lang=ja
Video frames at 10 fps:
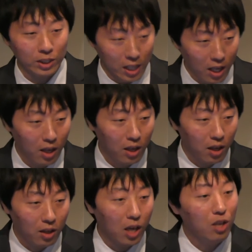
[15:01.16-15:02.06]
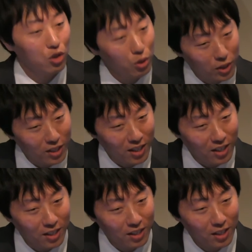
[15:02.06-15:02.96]
て研修を受けた
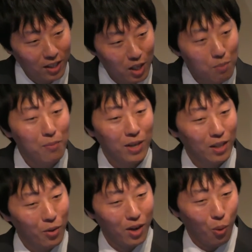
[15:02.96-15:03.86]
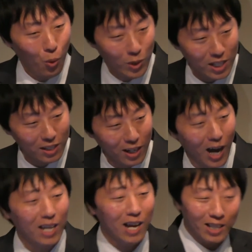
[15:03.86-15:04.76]
り今までは本社で
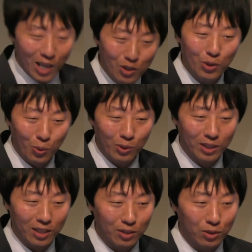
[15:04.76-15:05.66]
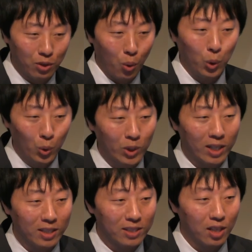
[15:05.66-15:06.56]
海外研修を送ったりするのがほとんどな
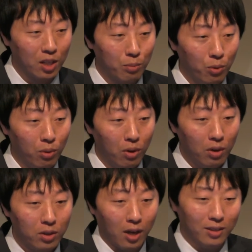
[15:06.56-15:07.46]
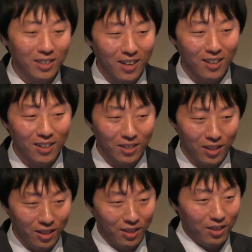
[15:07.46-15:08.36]
んですけれども逆に考え
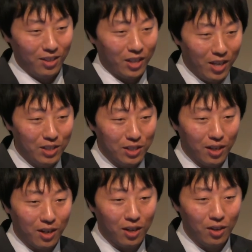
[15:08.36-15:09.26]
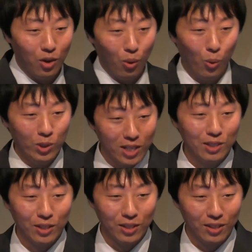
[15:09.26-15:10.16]
て現地から本社
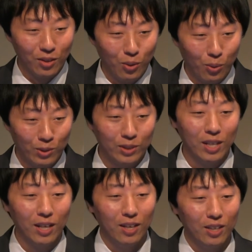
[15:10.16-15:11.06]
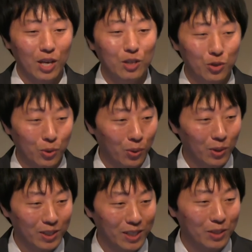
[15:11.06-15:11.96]
に送って研修を
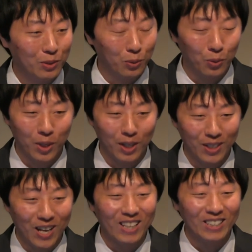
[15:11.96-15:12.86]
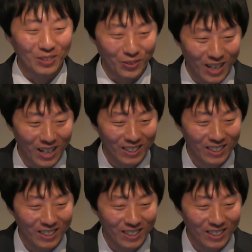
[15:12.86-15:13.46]
させることはいかがでしょうか